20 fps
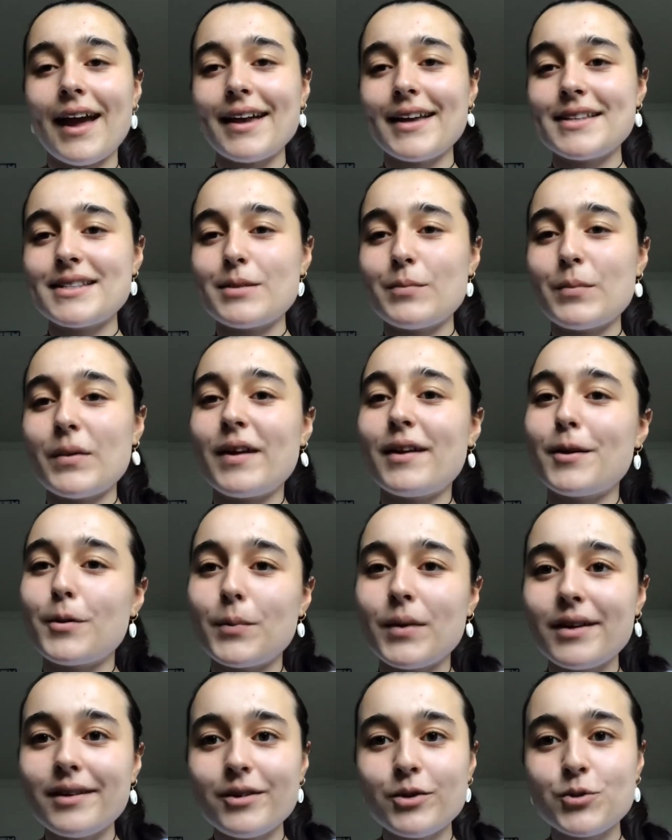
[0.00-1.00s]
Herkese
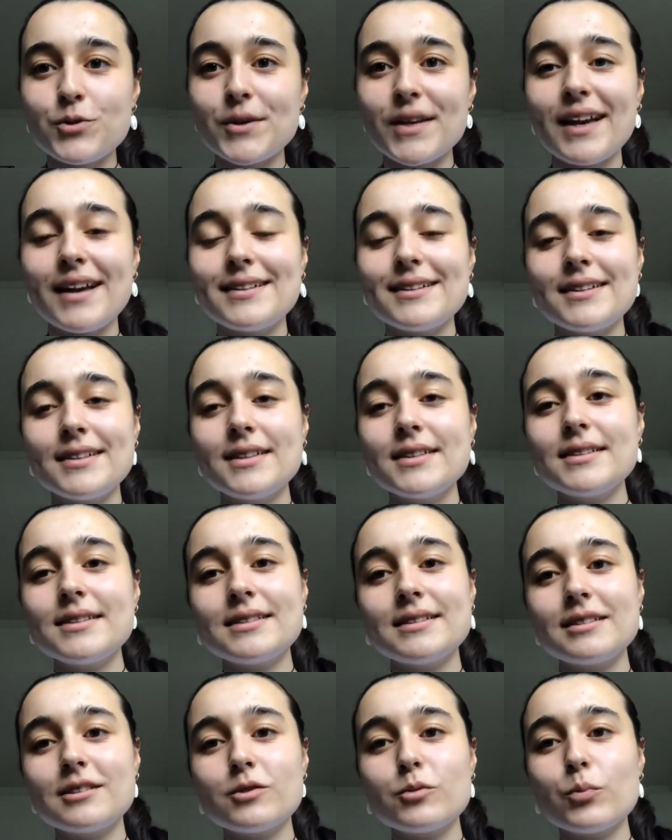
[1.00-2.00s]
merhaba, hoş geldiniz.
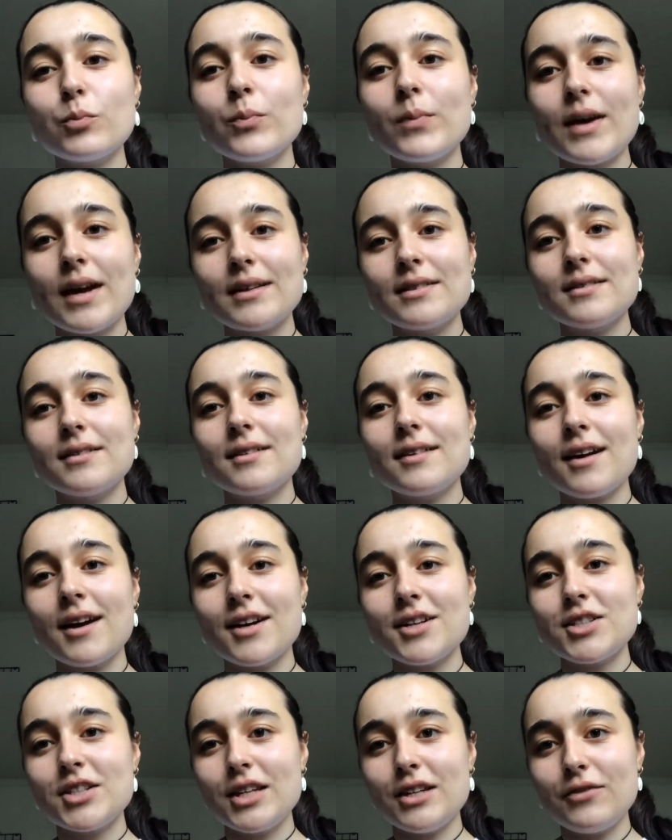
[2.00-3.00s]
Ben
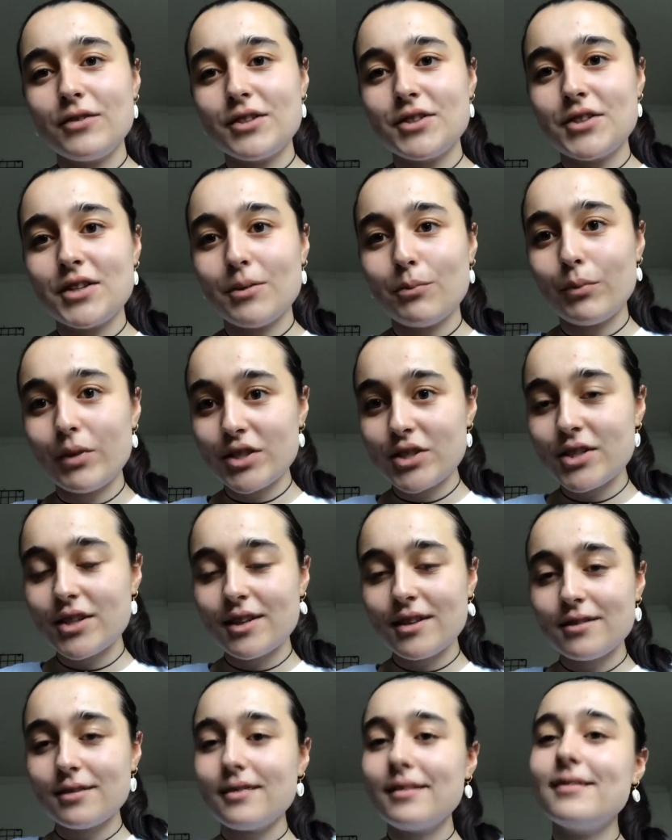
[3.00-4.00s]
Ayşe Elif İcran
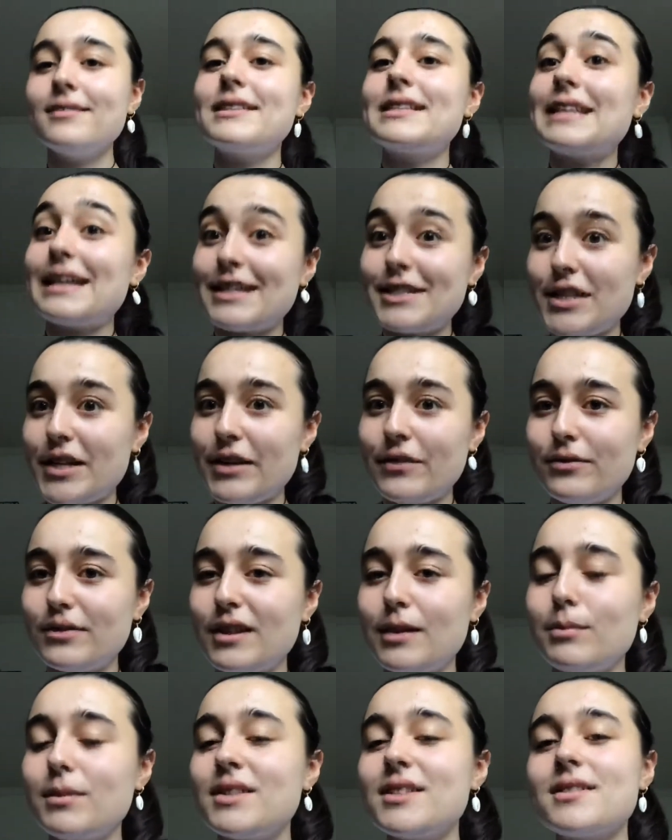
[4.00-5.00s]
Başaran, sadece Elif
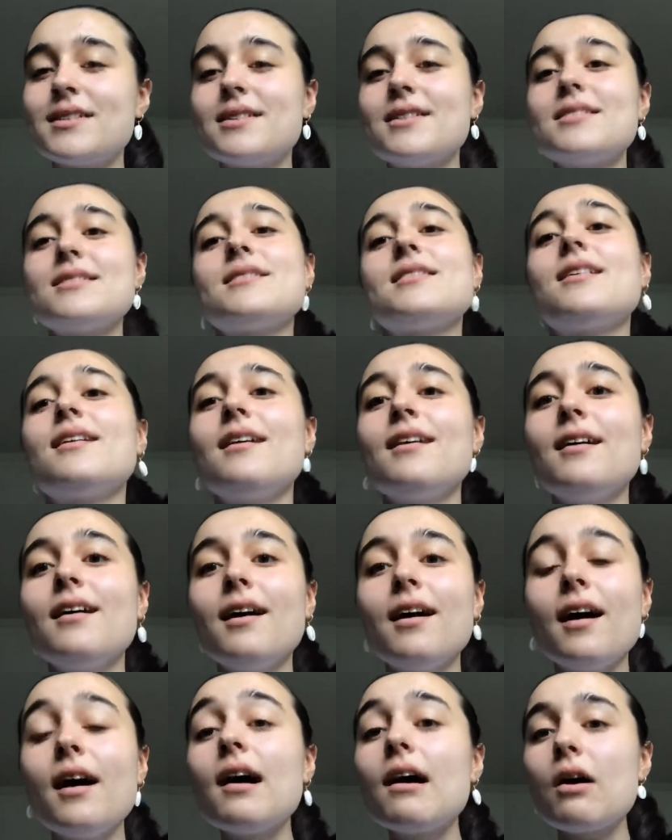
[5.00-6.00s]
diyebilirsiniz.
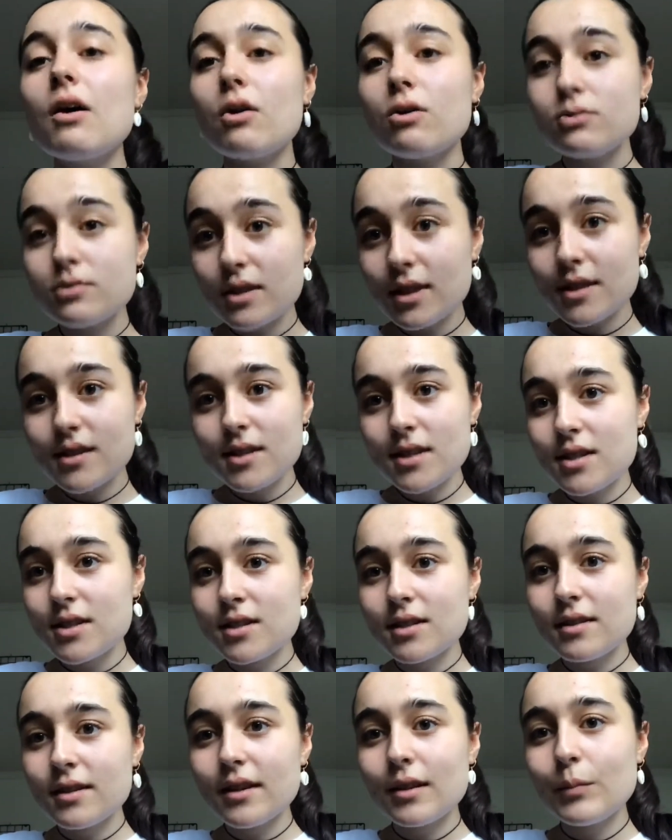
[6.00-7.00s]
18
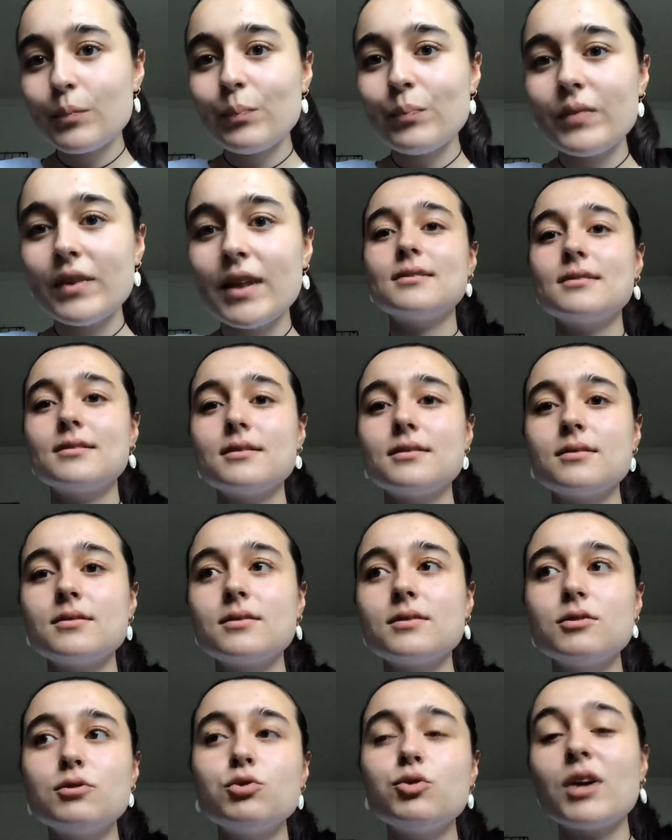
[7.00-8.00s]
yaşındayım. Ee,
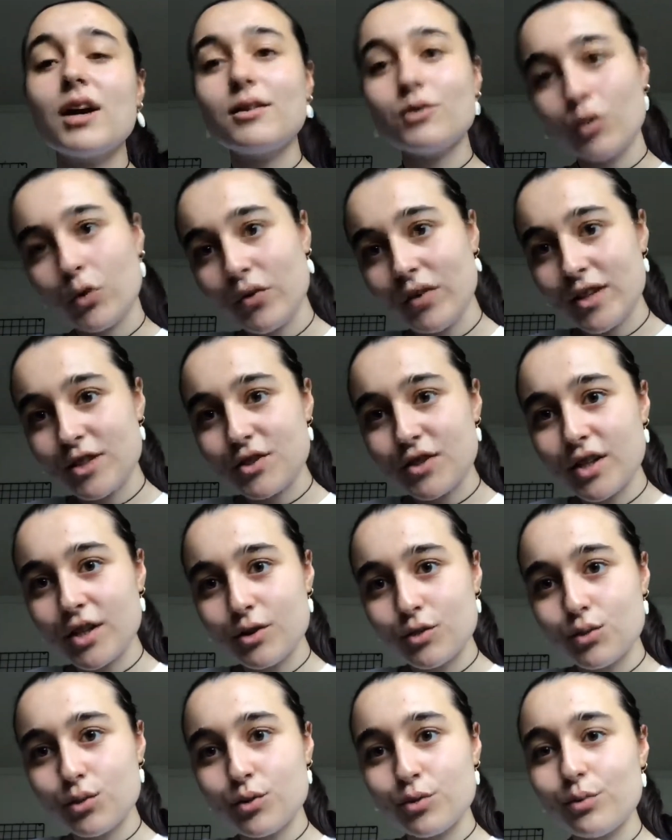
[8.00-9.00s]
şu an Norveç'te
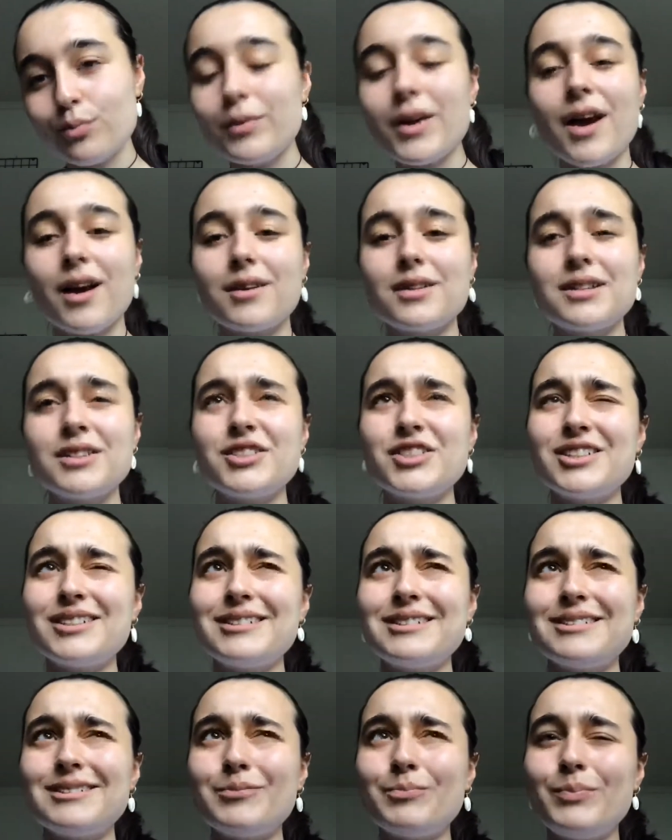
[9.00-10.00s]
yaşıyorum. Yaklaşık
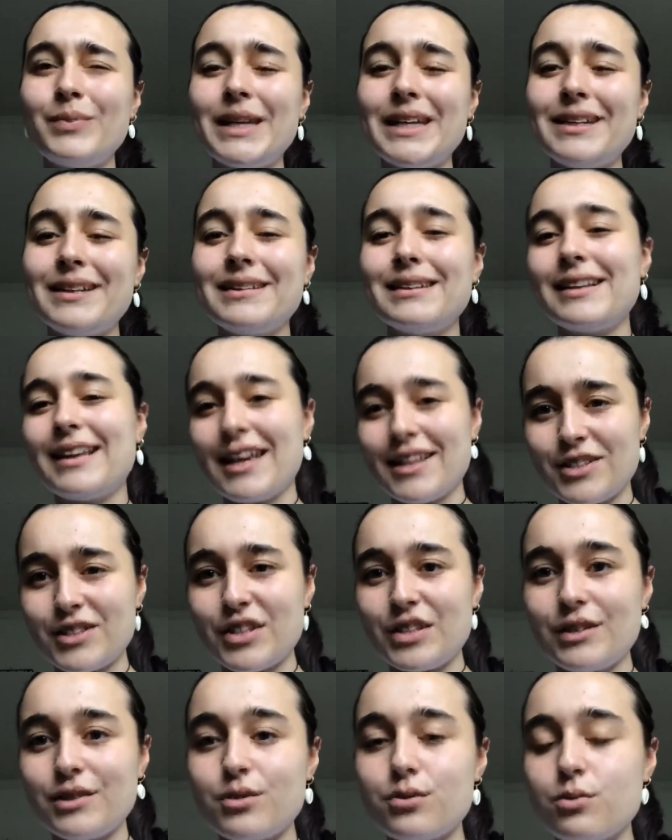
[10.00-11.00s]
bir yılı
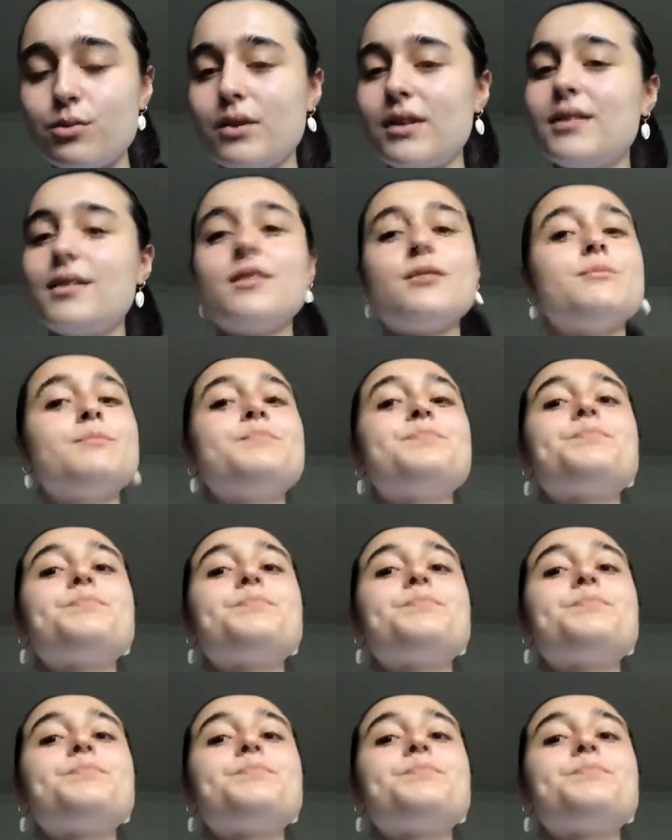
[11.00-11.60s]
geçkindir süredir.